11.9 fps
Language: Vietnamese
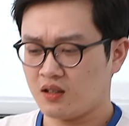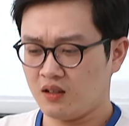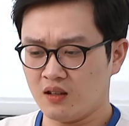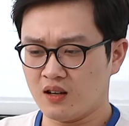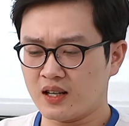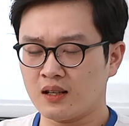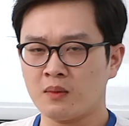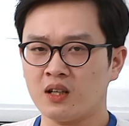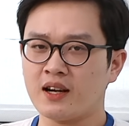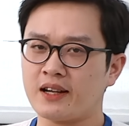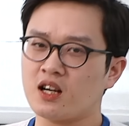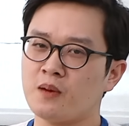Lười đâu mà
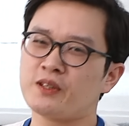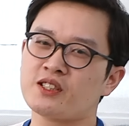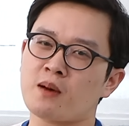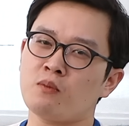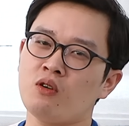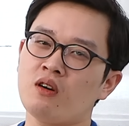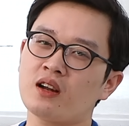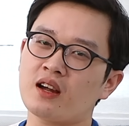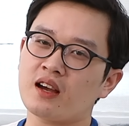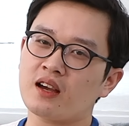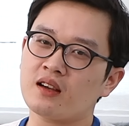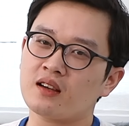lười, anh hơi bị chăm luôn
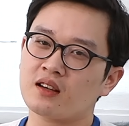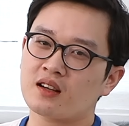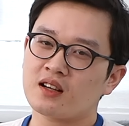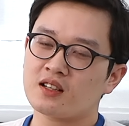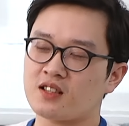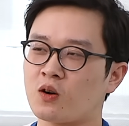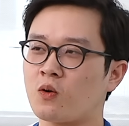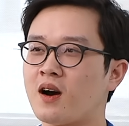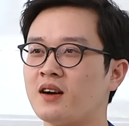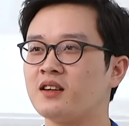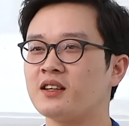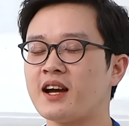đấy. Chẳng
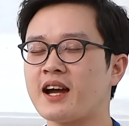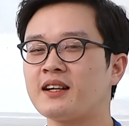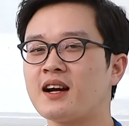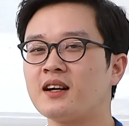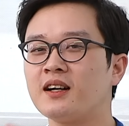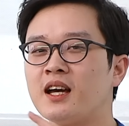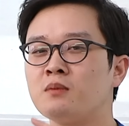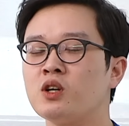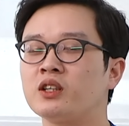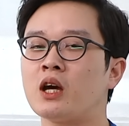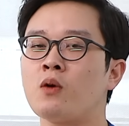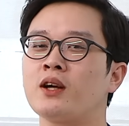qua đợt này anh đang lên một
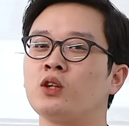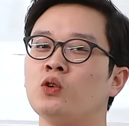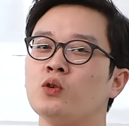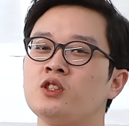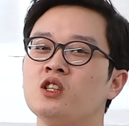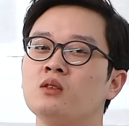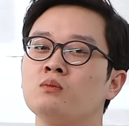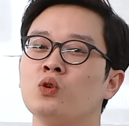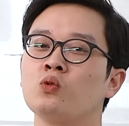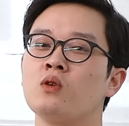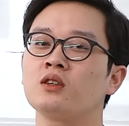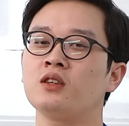kế hoạch tổ chức một
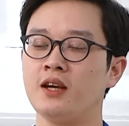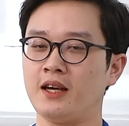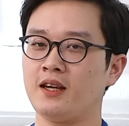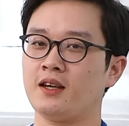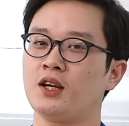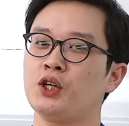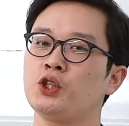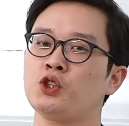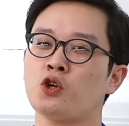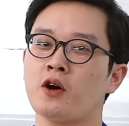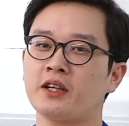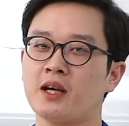cuộc thi
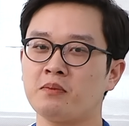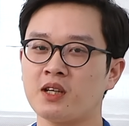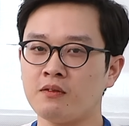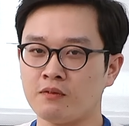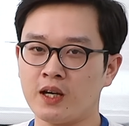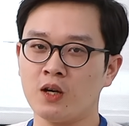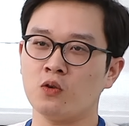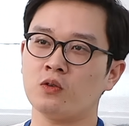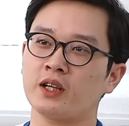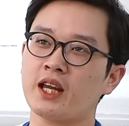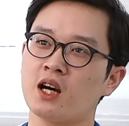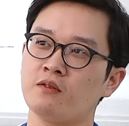cho anh em ThinkView
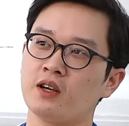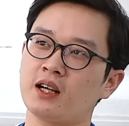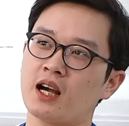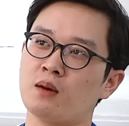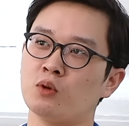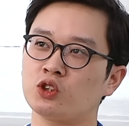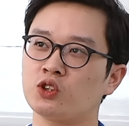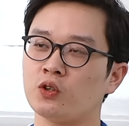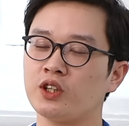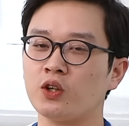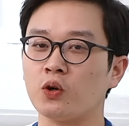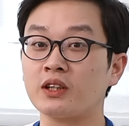kết hợp với cả một số
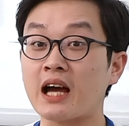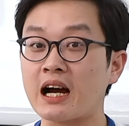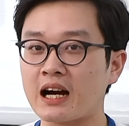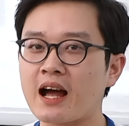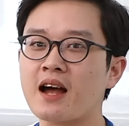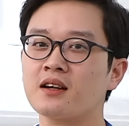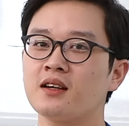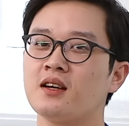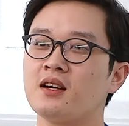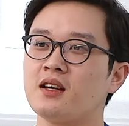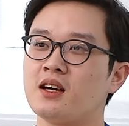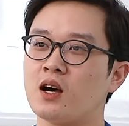những đối tác khác.
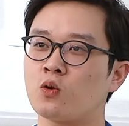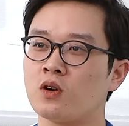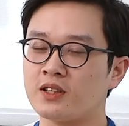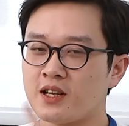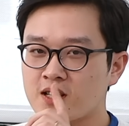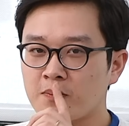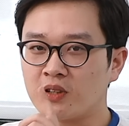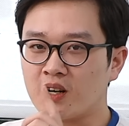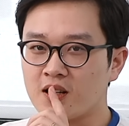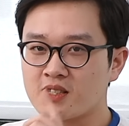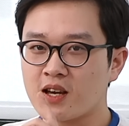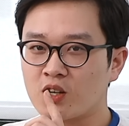À, cuộc thi sắp
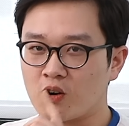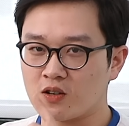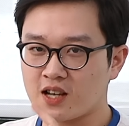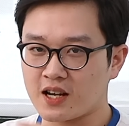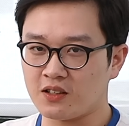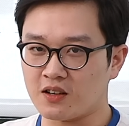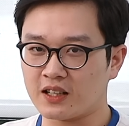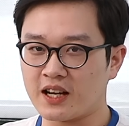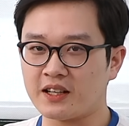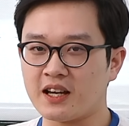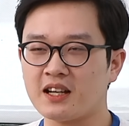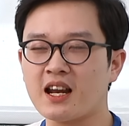tới sẽ có giải thưởng
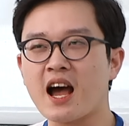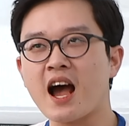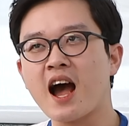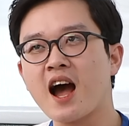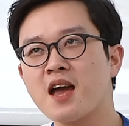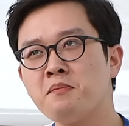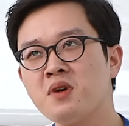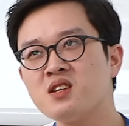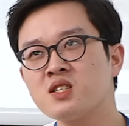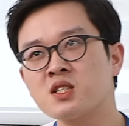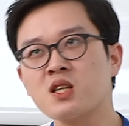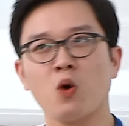lên đến là hai
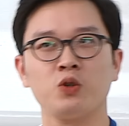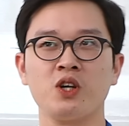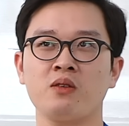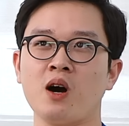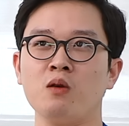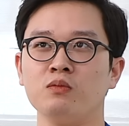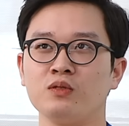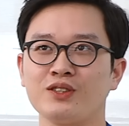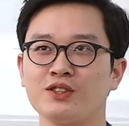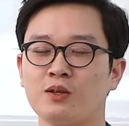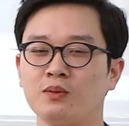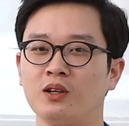mươi sáu triệu đồng,
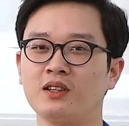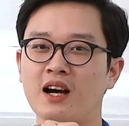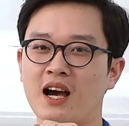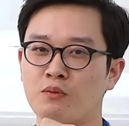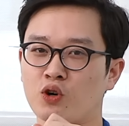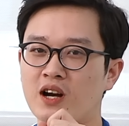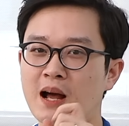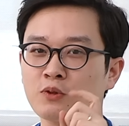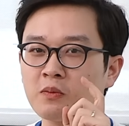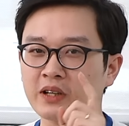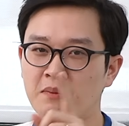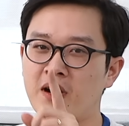trong đó tặng hẳn một con
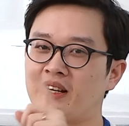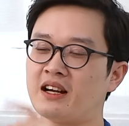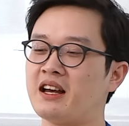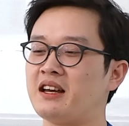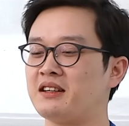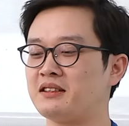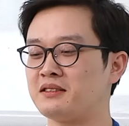laptop gaming đấy.